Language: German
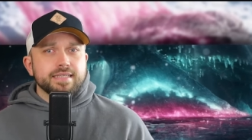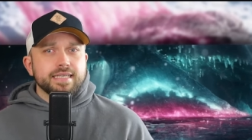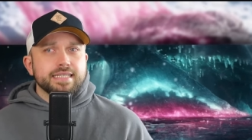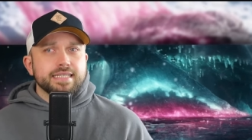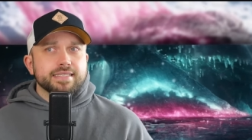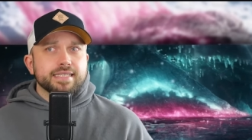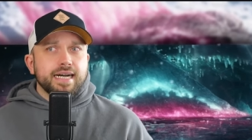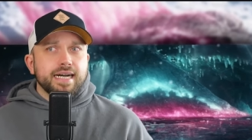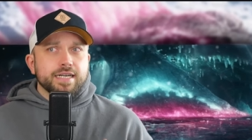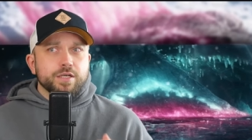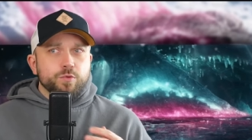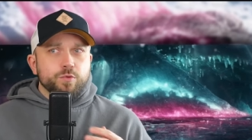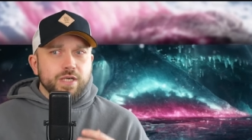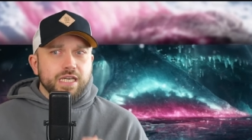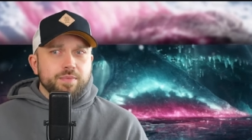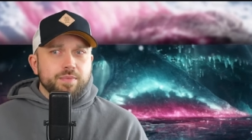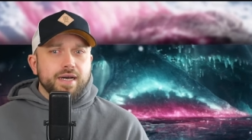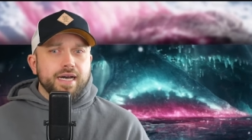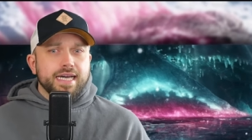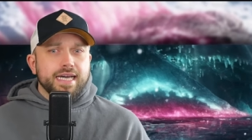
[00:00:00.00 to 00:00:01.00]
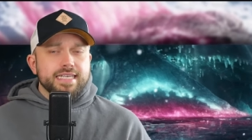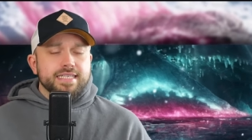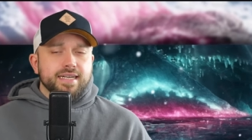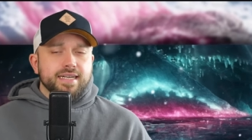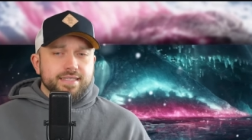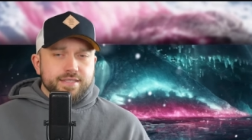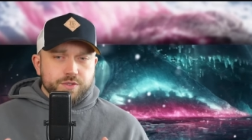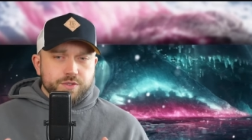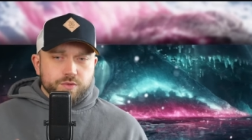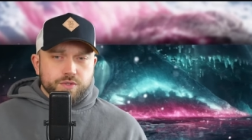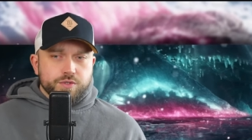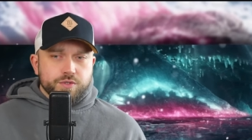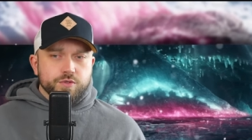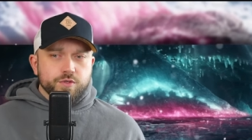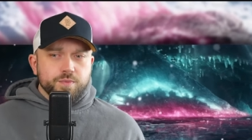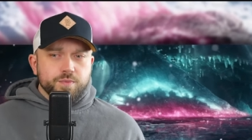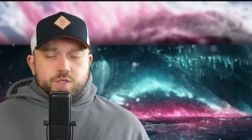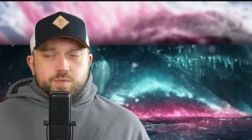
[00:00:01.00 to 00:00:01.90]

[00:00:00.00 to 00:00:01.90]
in Sachen Urheberrecht als YouTube.